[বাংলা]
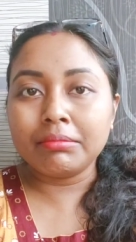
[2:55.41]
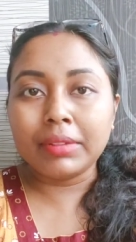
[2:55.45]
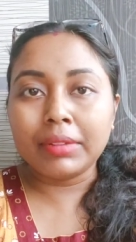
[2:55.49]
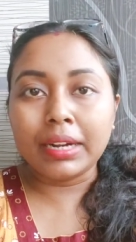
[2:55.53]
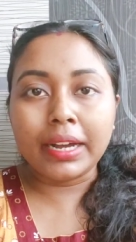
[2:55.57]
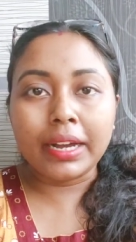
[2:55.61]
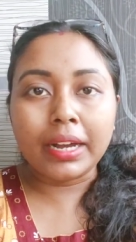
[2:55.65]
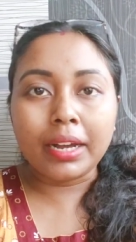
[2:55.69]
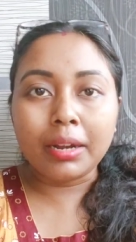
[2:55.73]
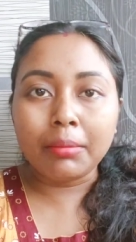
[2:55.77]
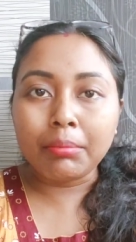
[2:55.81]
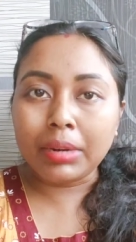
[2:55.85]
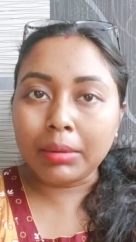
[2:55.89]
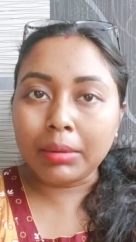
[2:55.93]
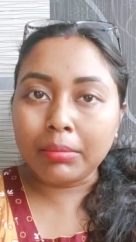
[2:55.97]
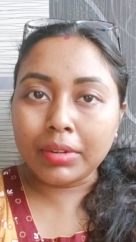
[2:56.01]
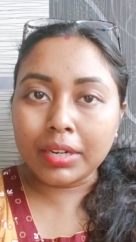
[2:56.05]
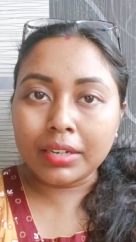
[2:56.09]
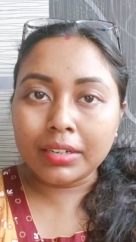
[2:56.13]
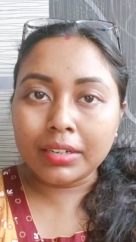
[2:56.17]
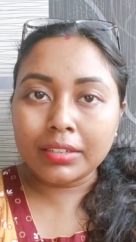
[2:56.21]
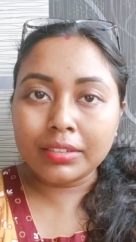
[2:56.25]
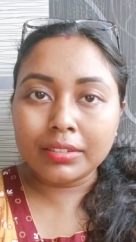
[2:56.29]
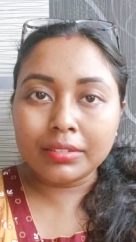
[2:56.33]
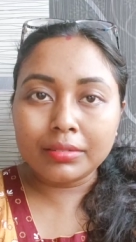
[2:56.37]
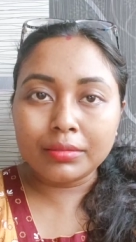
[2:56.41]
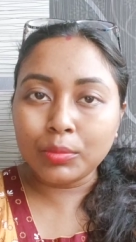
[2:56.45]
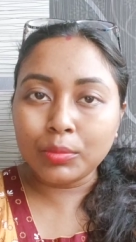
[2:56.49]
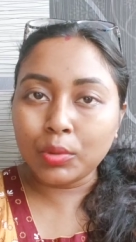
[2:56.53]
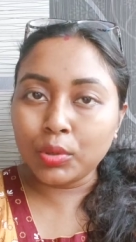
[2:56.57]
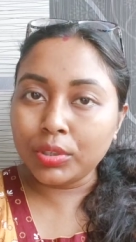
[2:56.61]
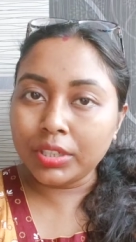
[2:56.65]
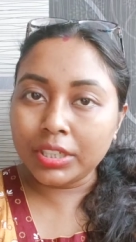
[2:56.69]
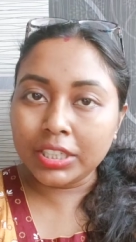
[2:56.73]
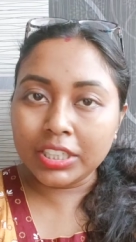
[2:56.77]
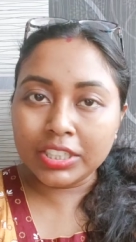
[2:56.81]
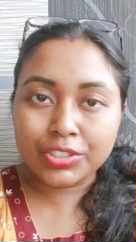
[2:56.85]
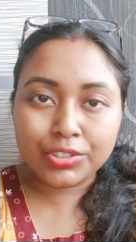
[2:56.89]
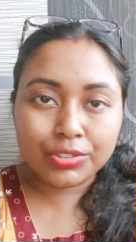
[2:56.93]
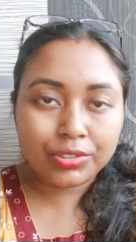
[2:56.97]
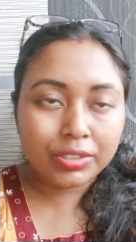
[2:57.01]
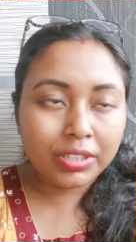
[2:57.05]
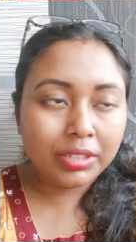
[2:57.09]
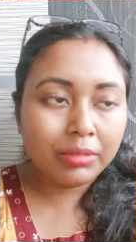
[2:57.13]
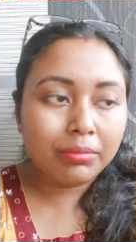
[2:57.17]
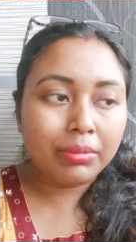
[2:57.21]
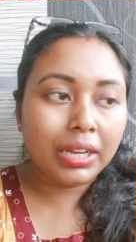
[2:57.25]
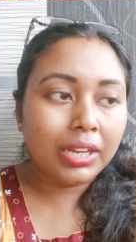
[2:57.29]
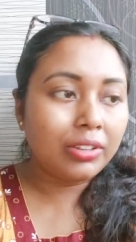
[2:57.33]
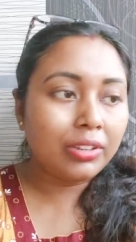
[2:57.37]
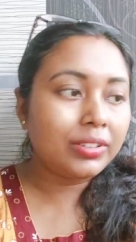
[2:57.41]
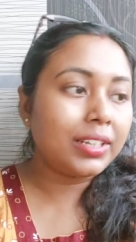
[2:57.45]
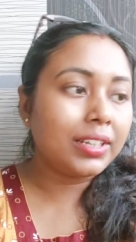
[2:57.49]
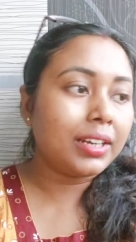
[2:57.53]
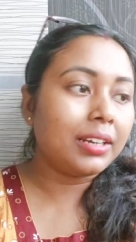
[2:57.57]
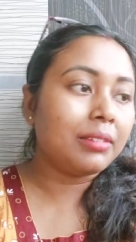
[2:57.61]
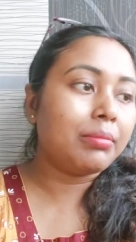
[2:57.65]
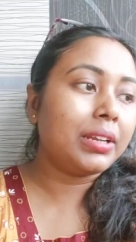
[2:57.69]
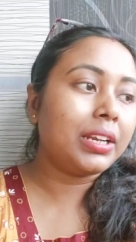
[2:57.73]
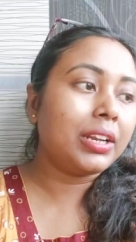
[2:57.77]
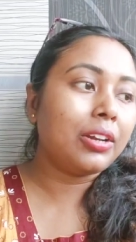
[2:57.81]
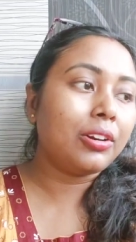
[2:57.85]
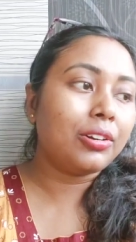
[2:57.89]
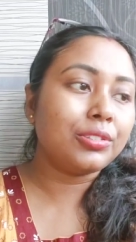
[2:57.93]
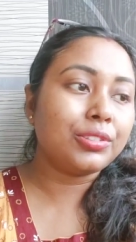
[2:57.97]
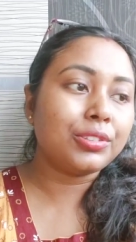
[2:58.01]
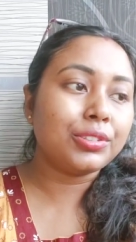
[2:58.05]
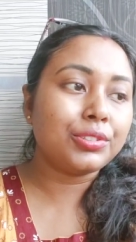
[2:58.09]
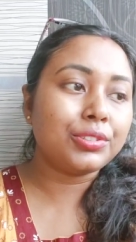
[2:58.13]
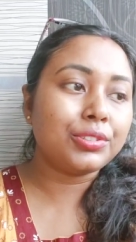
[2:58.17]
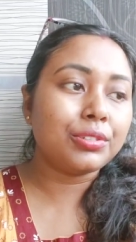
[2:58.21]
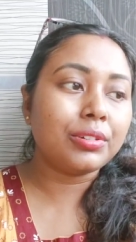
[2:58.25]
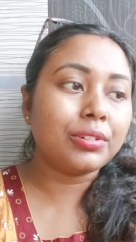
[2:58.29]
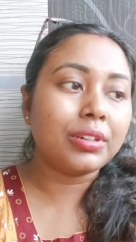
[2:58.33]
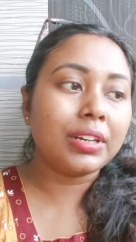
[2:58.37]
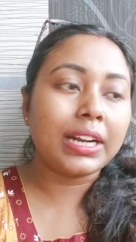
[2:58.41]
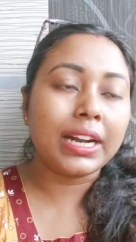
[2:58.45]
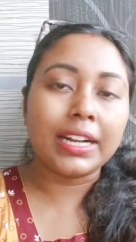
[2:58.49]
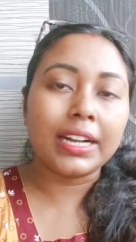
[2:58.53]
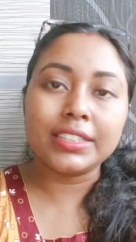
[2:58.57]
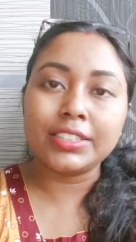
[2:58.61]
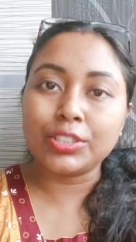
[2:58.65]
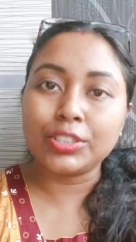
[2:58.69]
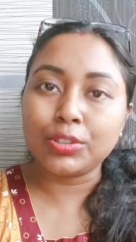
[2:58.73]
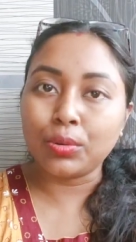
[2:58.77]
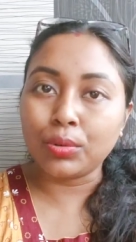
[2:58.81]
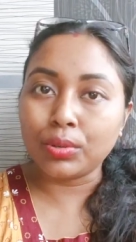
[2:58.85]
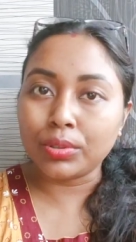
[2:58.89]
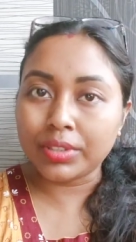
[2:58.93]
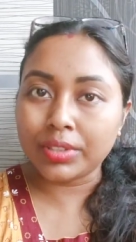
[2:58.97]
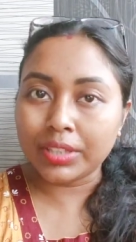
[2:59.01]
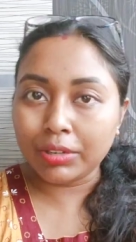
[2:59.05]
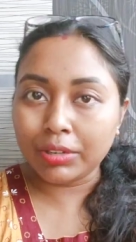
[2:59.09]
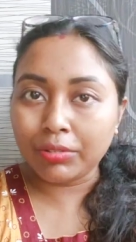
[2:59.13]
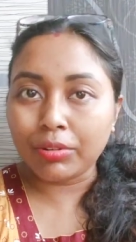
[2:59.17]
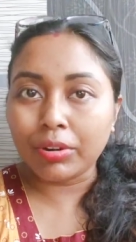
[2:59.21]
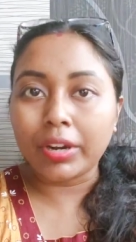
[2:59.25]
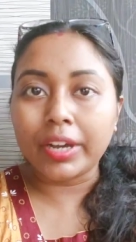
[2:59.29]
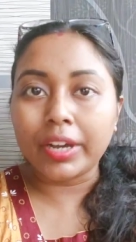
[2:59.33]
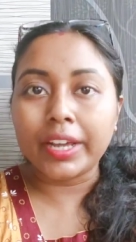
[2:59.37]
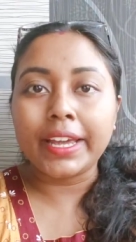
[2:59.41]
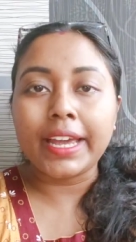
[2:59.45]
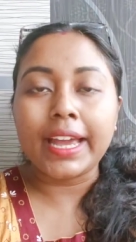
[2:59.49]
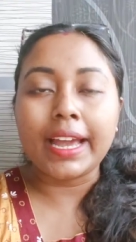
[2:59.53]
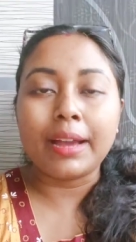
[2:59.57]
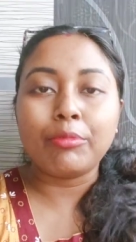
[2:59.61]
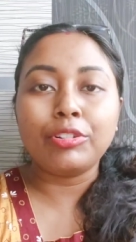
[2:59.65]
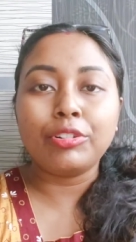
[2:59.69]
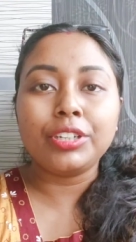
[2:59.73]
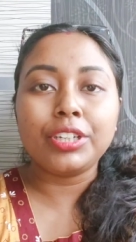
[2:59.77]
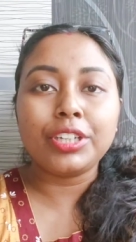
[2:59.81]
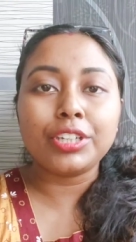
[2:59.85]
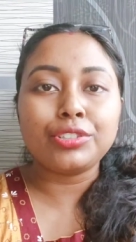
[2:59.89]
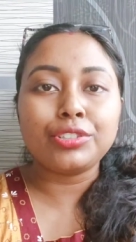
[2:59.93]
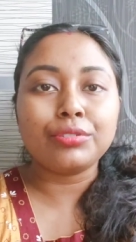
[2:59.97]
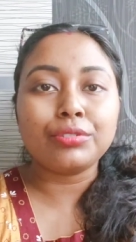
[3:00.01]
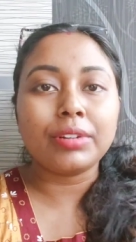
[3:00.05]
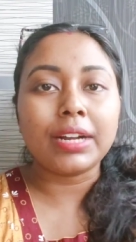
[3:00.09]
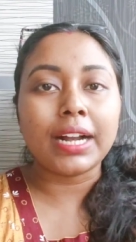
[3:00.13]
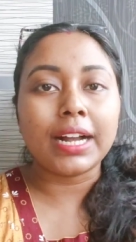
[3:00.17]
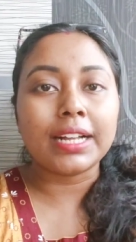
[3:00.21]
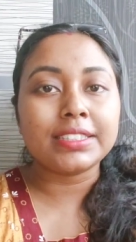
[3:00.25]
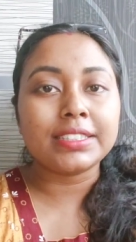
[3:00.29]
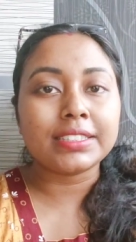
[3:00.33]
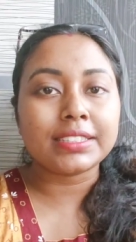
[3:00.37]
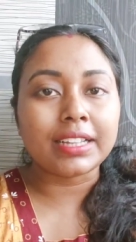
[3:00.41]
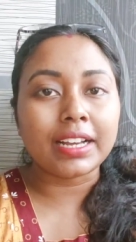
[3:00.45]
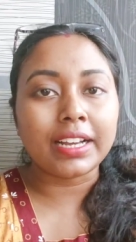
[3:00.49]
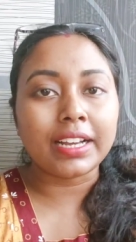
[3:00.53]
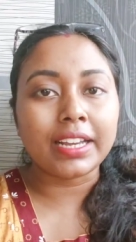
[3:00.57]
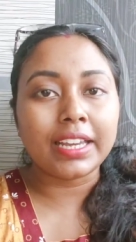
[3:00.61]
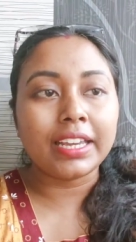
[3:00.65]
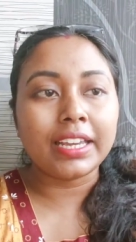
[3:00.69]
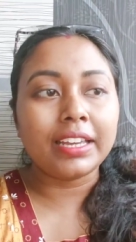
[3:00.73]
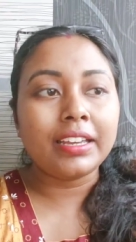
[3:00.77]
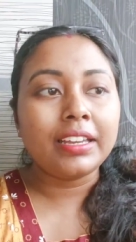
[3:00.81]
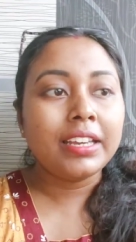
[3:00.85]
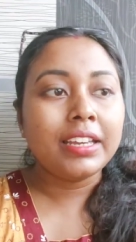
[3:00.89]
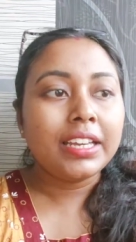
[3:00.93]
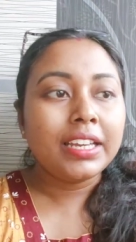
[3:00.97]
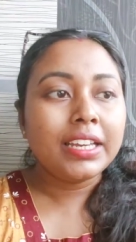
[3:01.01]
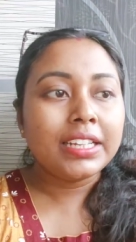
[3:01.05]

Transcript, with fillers: মা বাবার মন নিশ্চয়ই ভালো থাকবে না অথচ কাজ করতেও হয় এমন কিছু কাজ থাকে